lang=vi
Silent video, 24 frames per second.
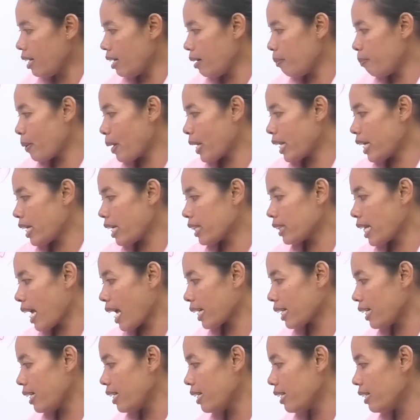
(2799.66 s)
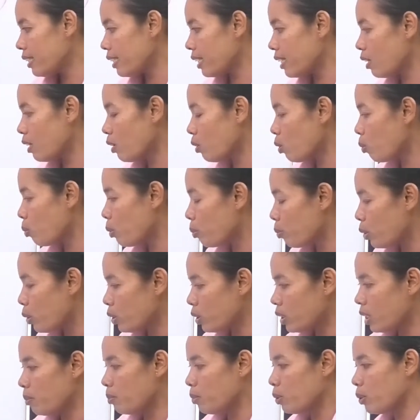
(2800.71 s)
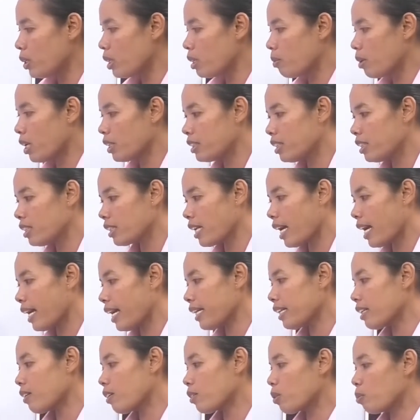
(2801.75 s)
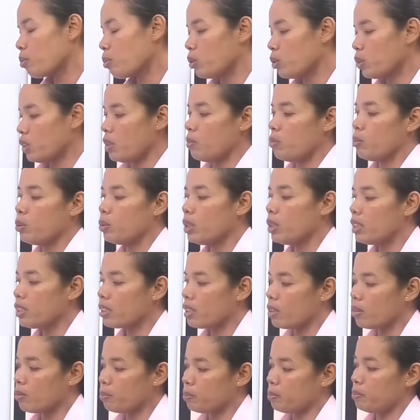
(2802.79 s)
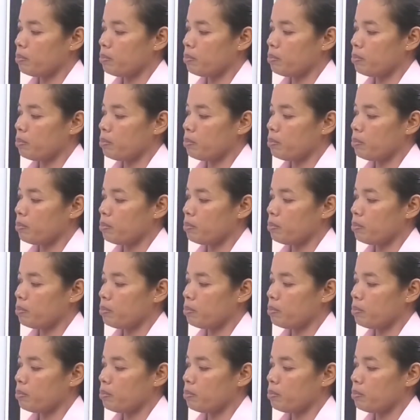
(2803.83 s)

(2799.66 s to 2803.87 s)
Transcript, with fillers: bạn nề tăng đấy nó không rụp môn tí mùi được bao dương đấy nó rụp môn tí mùi được không